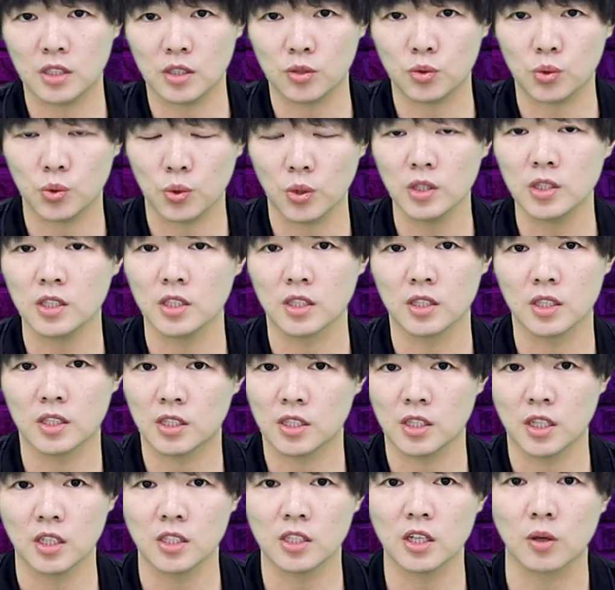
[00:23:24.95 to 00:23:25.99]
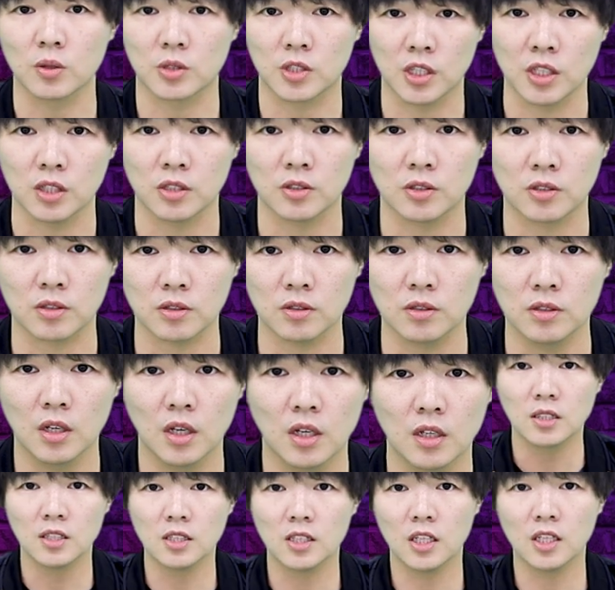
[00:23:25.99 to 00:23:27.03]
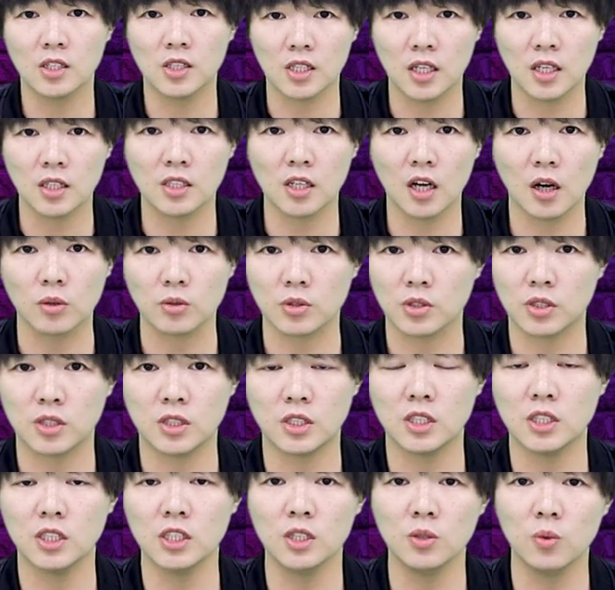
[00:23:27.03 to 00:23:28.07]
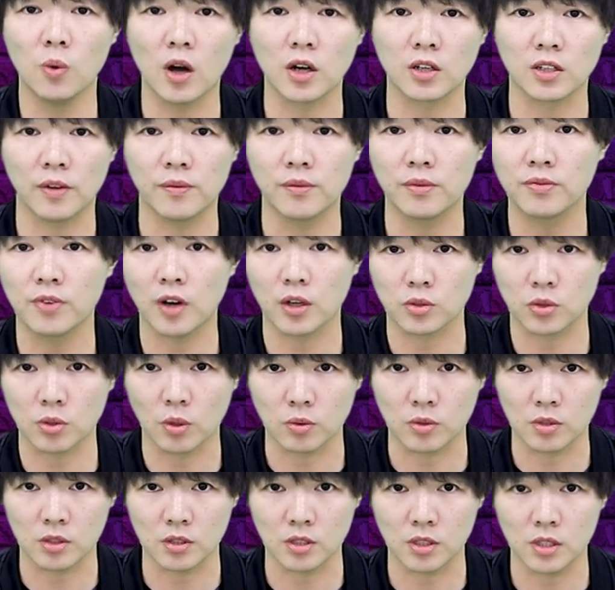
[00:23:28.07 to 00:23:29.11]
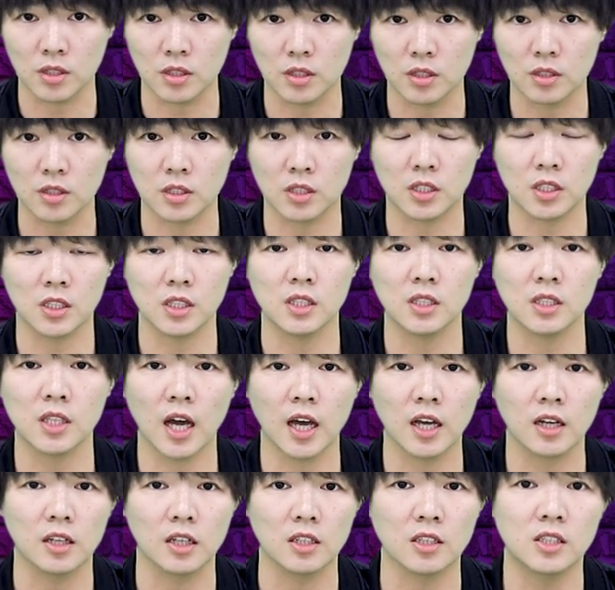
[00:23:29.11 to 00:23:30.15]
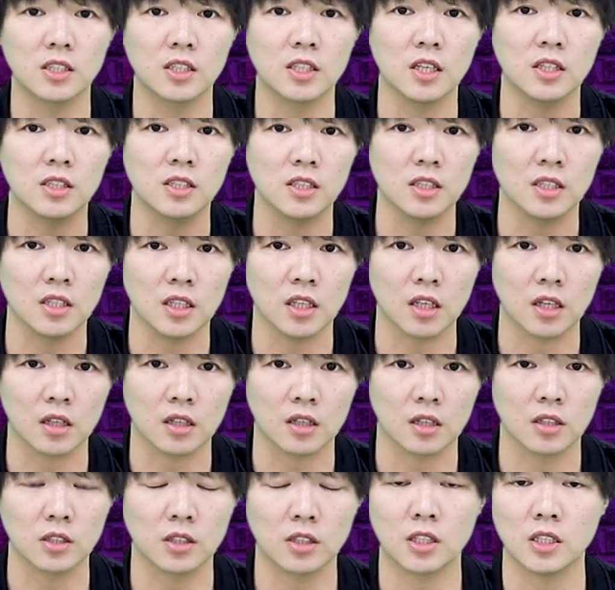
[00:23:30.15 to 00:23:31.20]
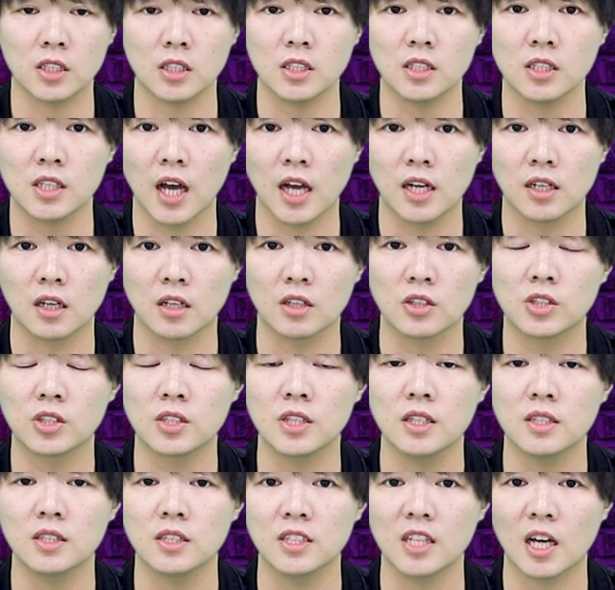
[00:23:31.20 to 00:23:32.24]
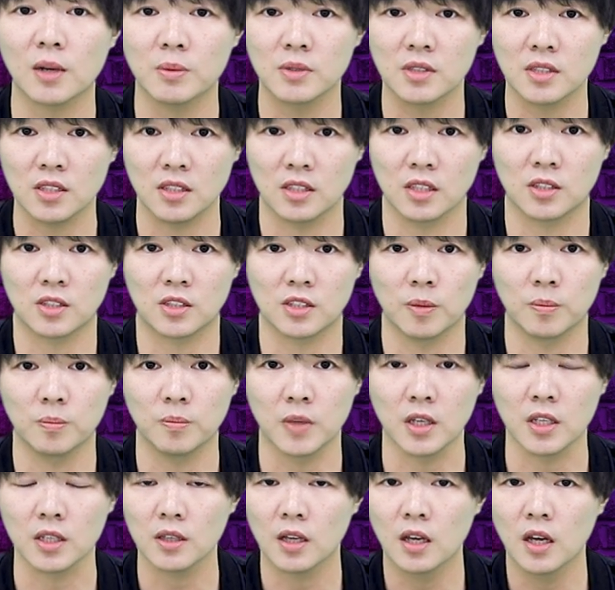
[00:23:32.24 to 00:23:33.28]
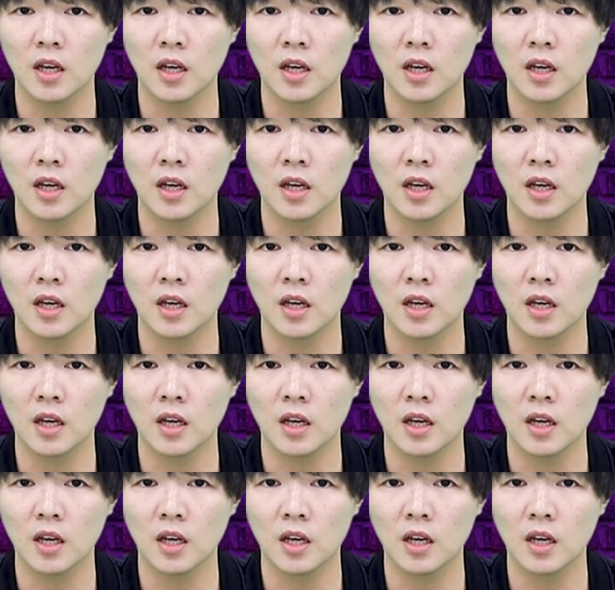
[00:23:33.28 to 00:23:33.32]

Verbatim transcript: 觉醒的邪教侵蚀。这些邪教希望人放纵自己，期待人献祭婴儿，期待人献祭他们自己的生命。